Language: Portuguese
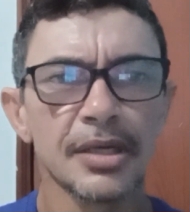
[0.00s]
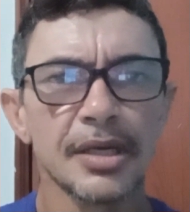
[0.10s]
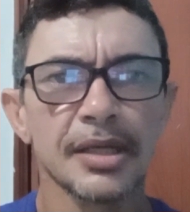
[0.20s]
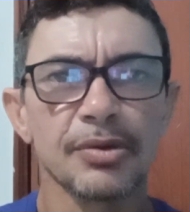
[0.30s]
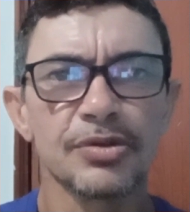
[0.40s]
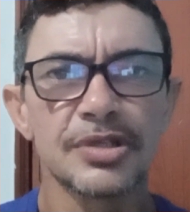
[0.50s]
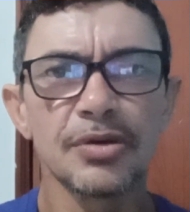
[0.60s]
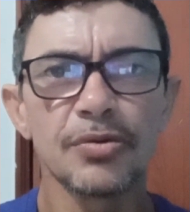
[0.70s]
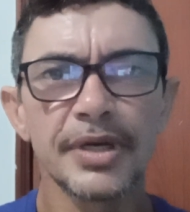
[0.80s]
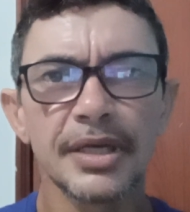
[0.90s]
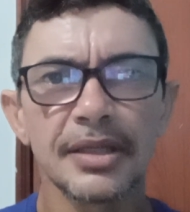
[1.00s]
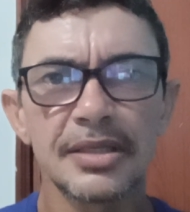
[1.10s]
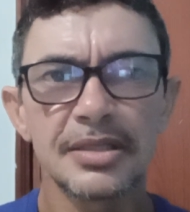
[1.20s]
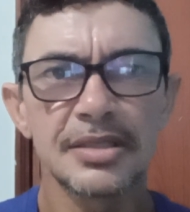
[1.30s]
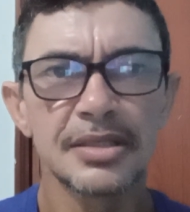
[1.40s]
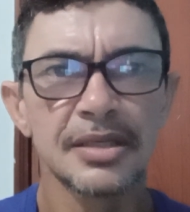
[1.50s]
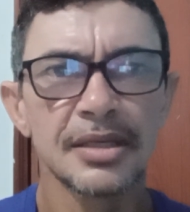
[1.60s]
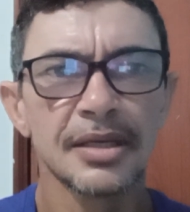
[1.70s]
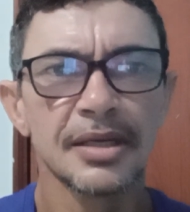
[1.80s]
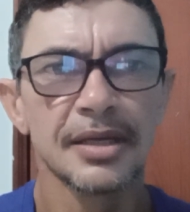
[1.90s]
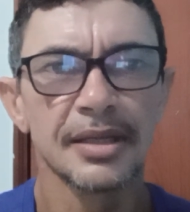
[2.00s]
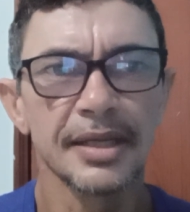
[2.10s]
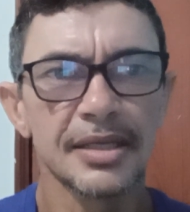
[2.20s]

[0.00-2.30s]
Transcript: Então, cinco itens né,